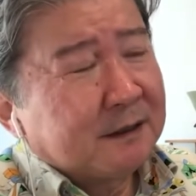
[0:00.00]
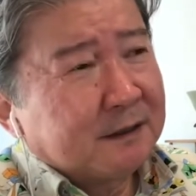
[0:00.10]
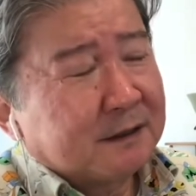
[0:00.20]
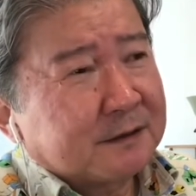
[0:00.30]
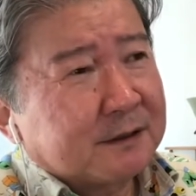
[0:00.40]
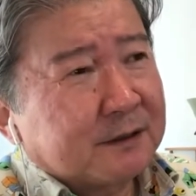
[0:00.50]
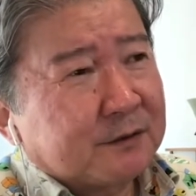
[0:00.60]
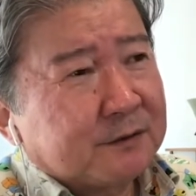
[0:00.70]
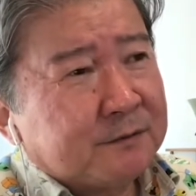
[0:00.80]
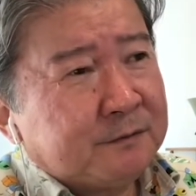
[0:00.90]
やってたんだけ
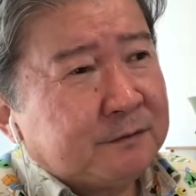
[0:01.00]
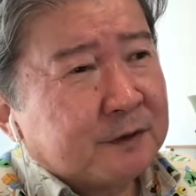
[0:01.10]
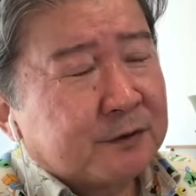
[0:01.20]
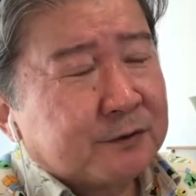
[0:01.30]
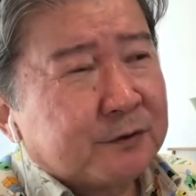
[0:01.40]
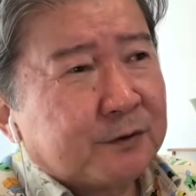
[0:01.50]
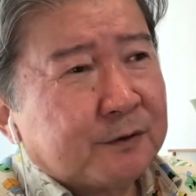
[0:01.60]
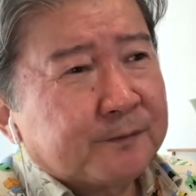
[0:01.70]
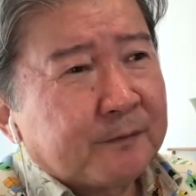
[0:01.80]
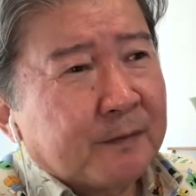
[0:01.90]
ど、そうする
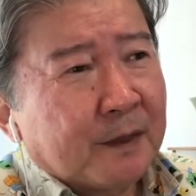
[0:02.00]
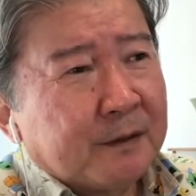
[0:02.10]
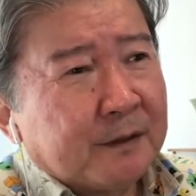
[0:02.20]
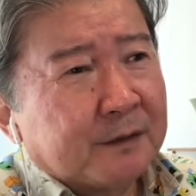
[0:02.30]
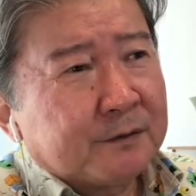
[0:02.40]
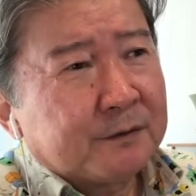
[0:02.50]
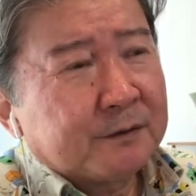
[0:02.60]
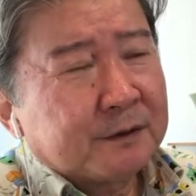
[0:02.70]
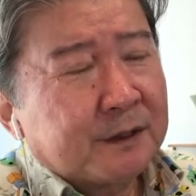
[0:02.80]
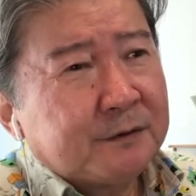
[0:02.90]
と、あ
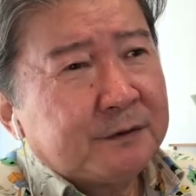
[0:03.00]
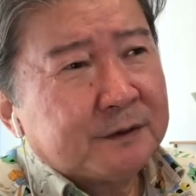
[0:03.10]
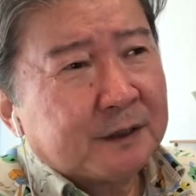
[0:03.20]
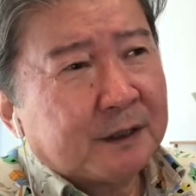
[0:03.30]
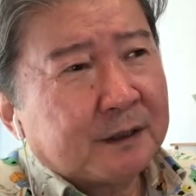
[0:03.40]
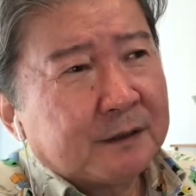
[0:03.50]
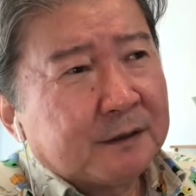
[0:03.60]
の、逆にさ、